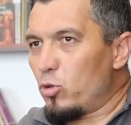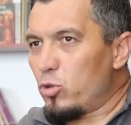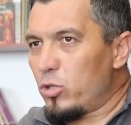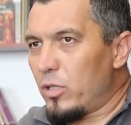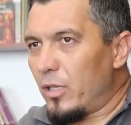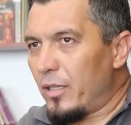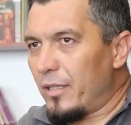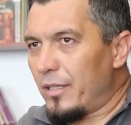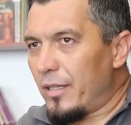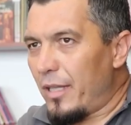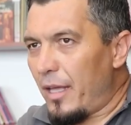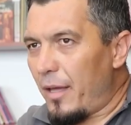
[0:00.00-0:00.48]

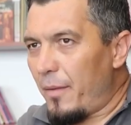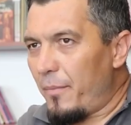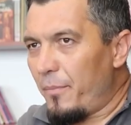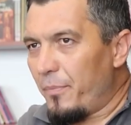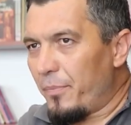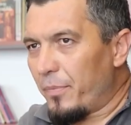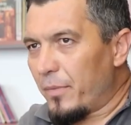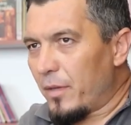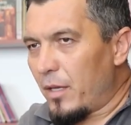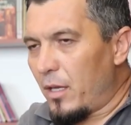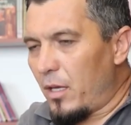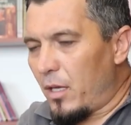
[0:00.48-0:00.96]
Konsili'nde
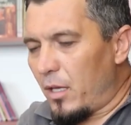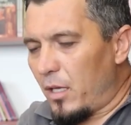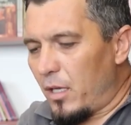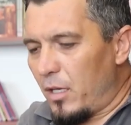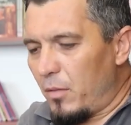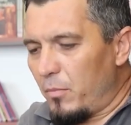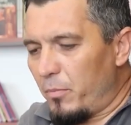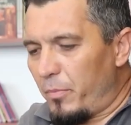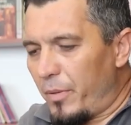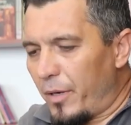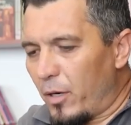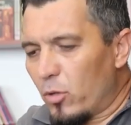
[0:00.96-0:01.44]

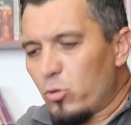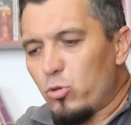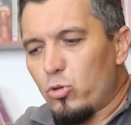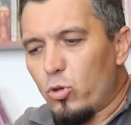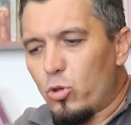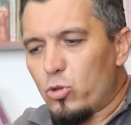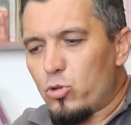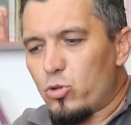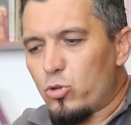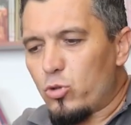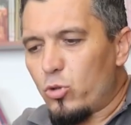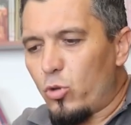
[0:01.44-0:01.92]

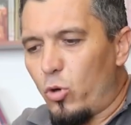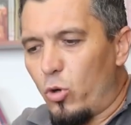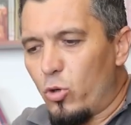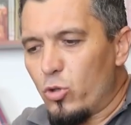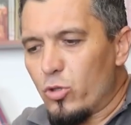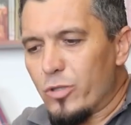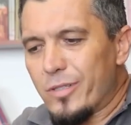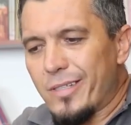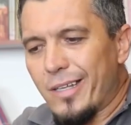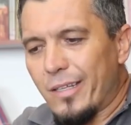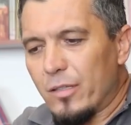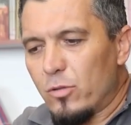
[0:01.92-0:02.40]
İmparator
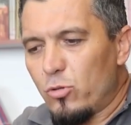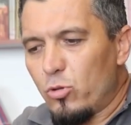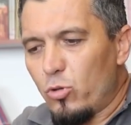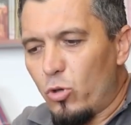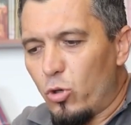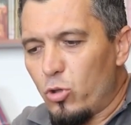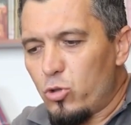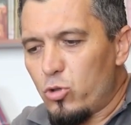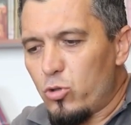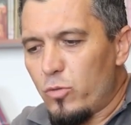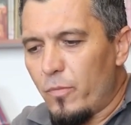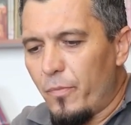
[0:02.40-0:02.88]

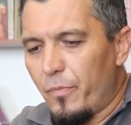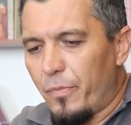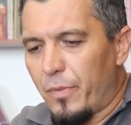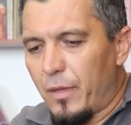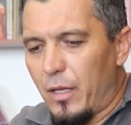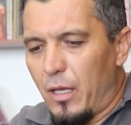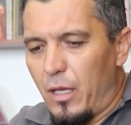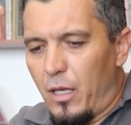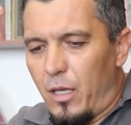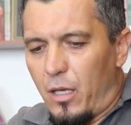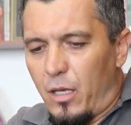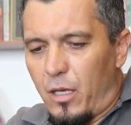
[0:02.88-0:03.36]
Konstantinos
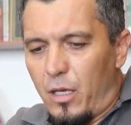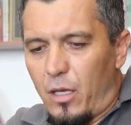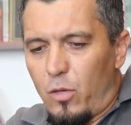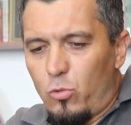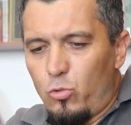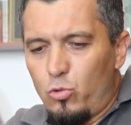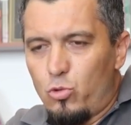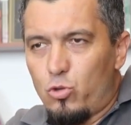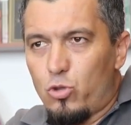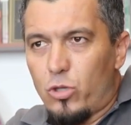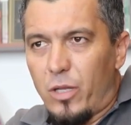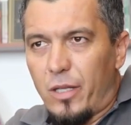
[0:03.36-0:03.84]

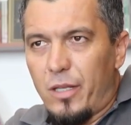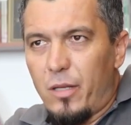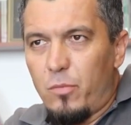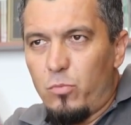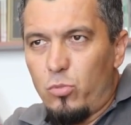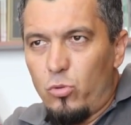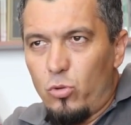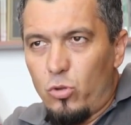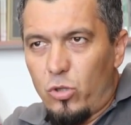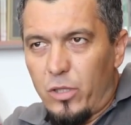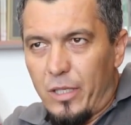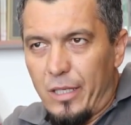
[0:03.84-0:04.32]
3 e,
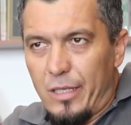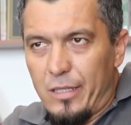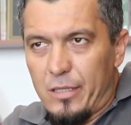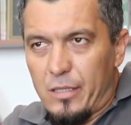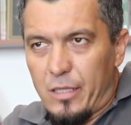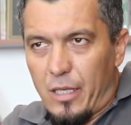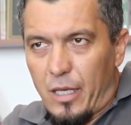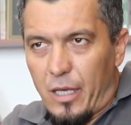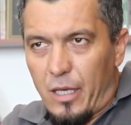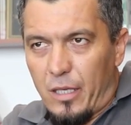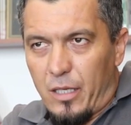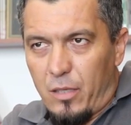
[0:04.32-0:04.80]
tane büyük
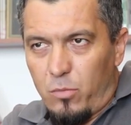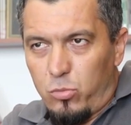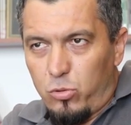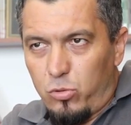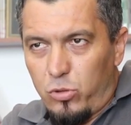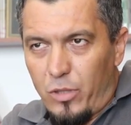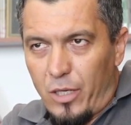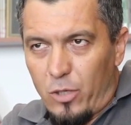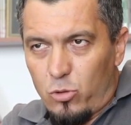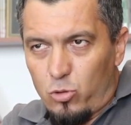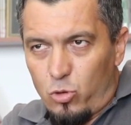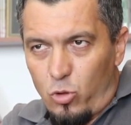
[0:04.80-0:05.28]
kiliseye ki
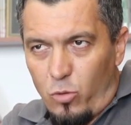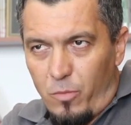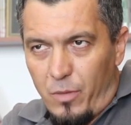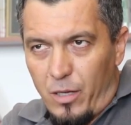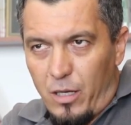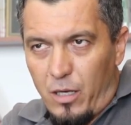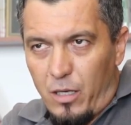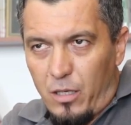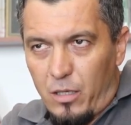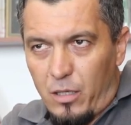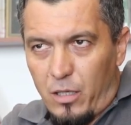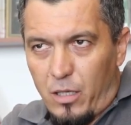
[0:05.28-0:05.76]
bunlar
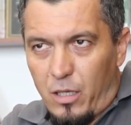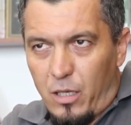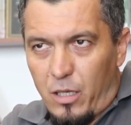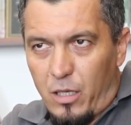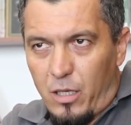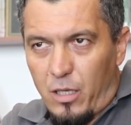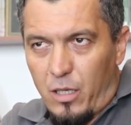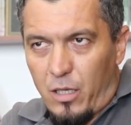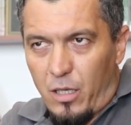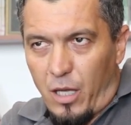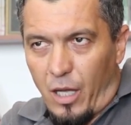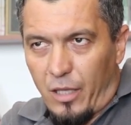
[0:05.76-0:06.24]
Roma,
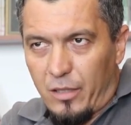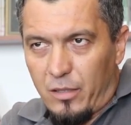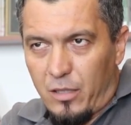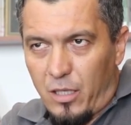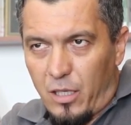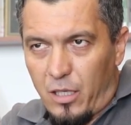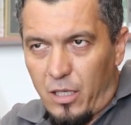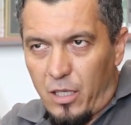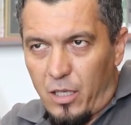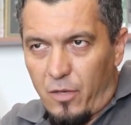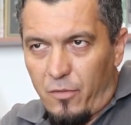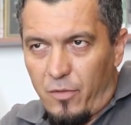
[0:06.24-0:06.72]
e,
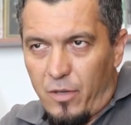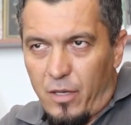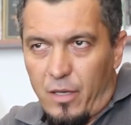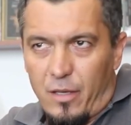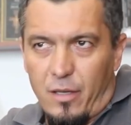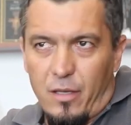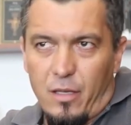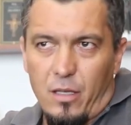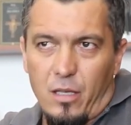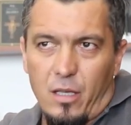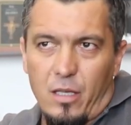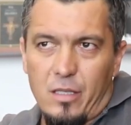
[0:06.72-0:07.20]
Antakya
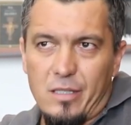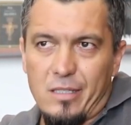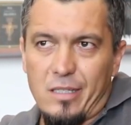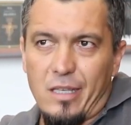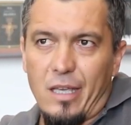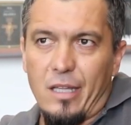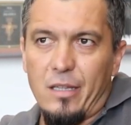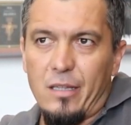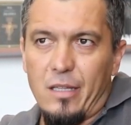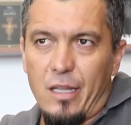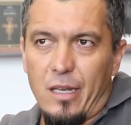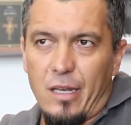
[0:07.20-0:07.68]
ve e,
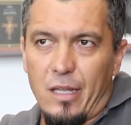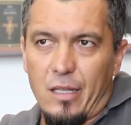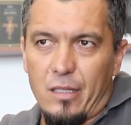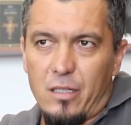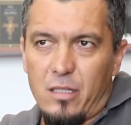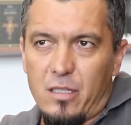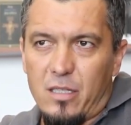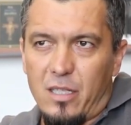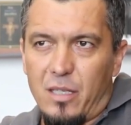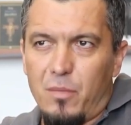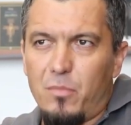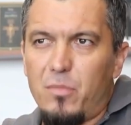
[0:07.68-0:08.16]

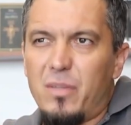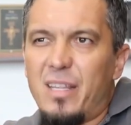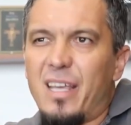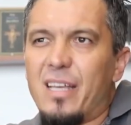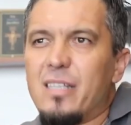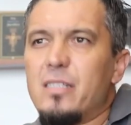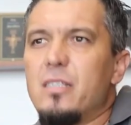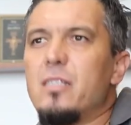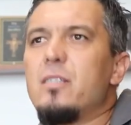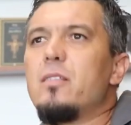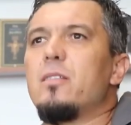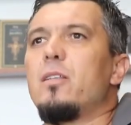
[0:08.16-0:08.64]
İskenderiye'dir
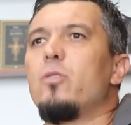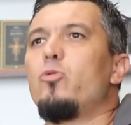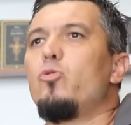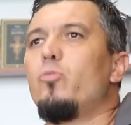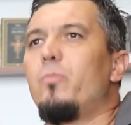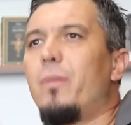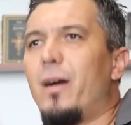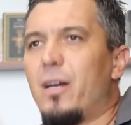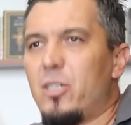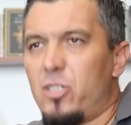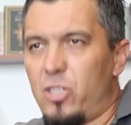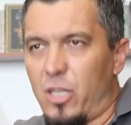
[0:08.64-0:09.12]
imtiyazlı
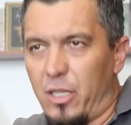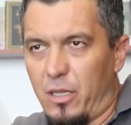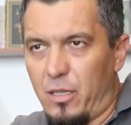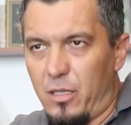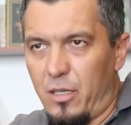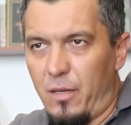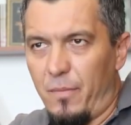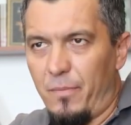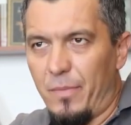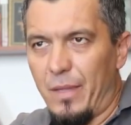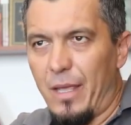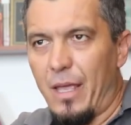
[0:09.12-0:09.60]
statü
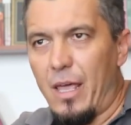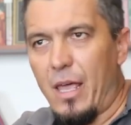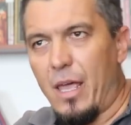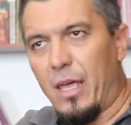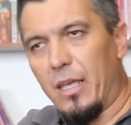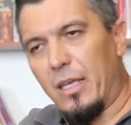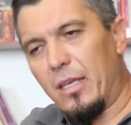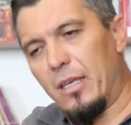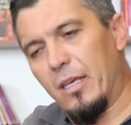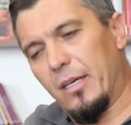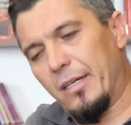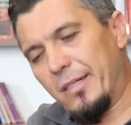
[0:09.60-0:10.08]
bahşetti.
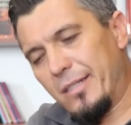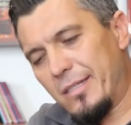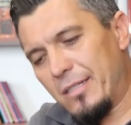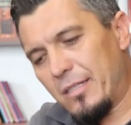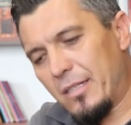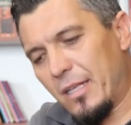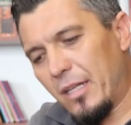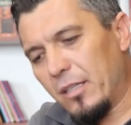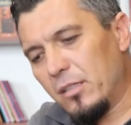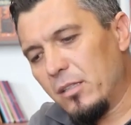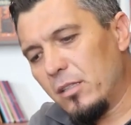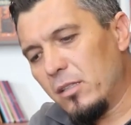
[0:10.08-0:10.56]

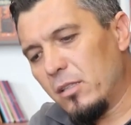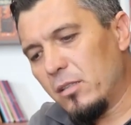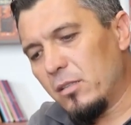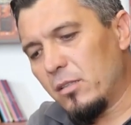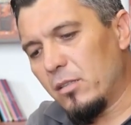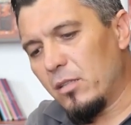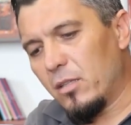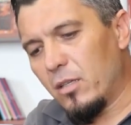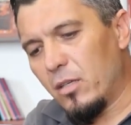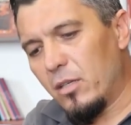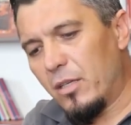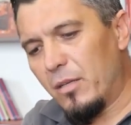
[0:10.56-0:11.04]

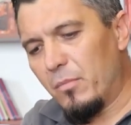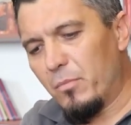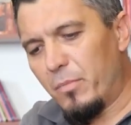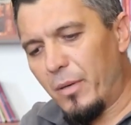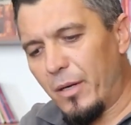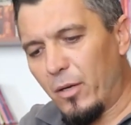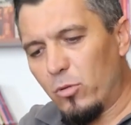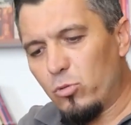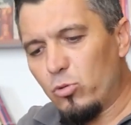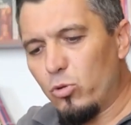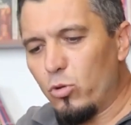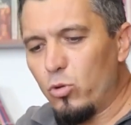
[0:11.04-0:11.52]
Hristiyanlığın,
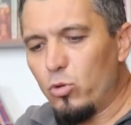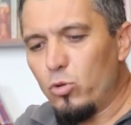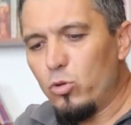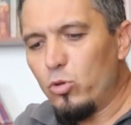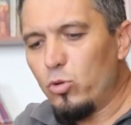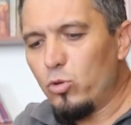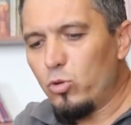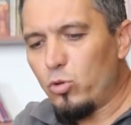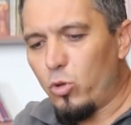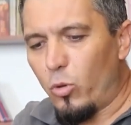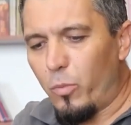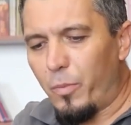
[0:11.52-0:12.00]

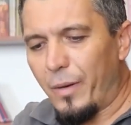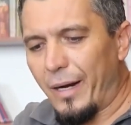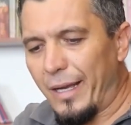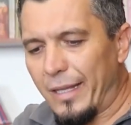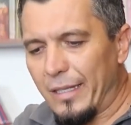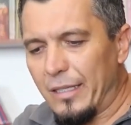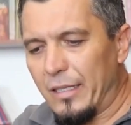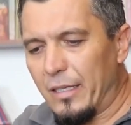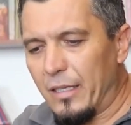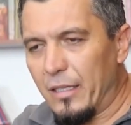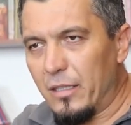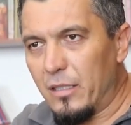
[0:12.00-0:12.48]
imparatorluğun
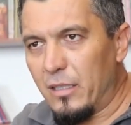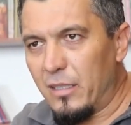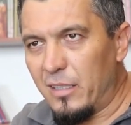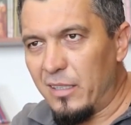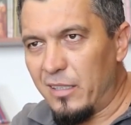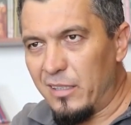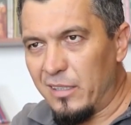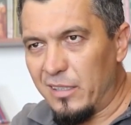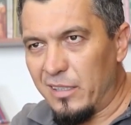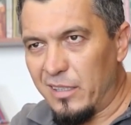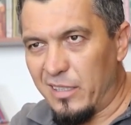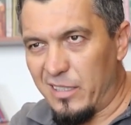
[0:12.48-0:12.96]

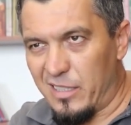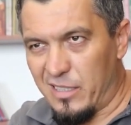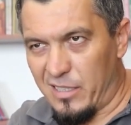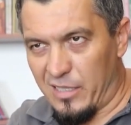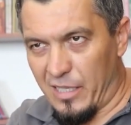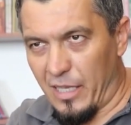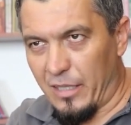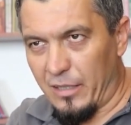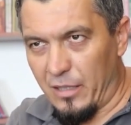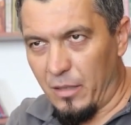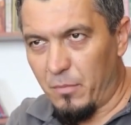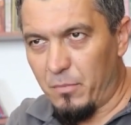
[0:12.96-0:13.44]
topraklarını
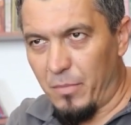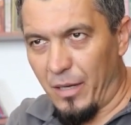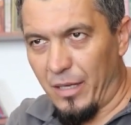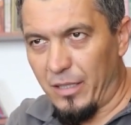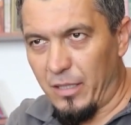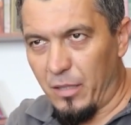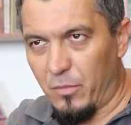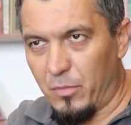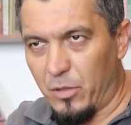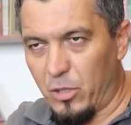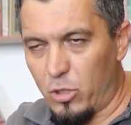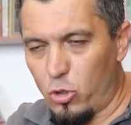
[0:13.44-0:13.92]
Hristiyanlık
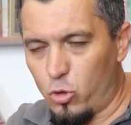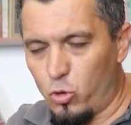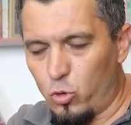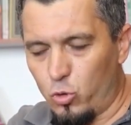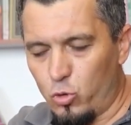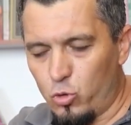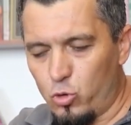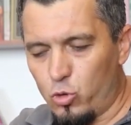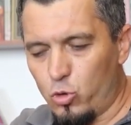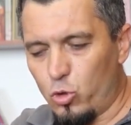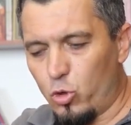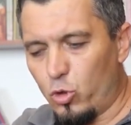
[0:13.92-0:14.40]
bağlamında
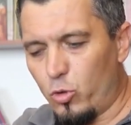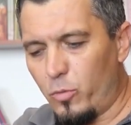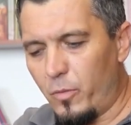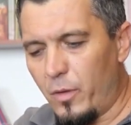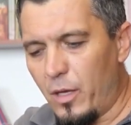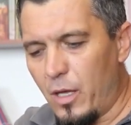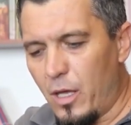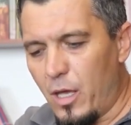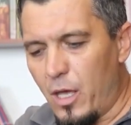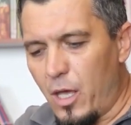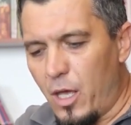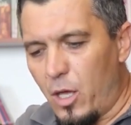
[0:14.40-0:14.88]

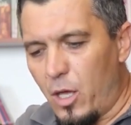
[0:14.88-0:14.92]
konuşuyorum.